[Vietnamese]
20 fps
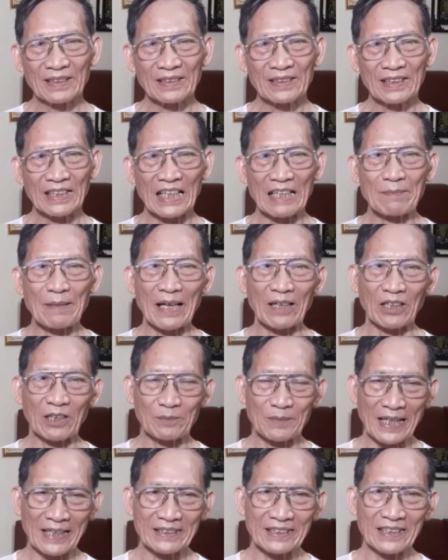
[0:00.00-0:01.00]
thì đấy bài ngày hôm
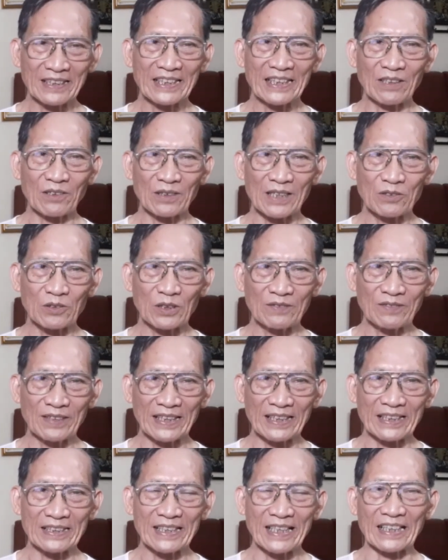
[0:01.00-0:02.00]
nay giới thiệu các quý vị
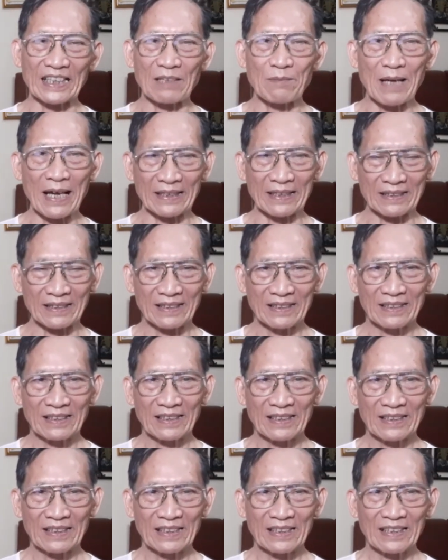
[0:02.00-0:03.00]
các thầy các bạn
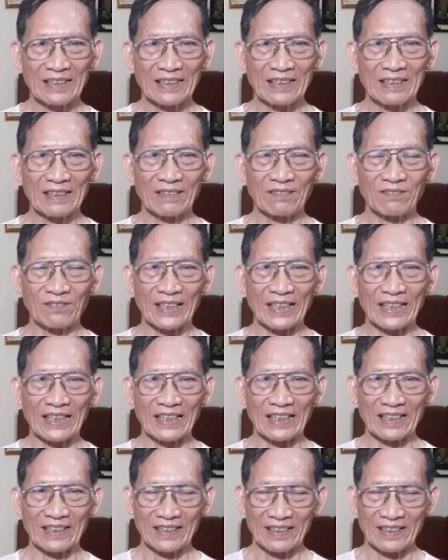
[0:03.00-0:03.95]
về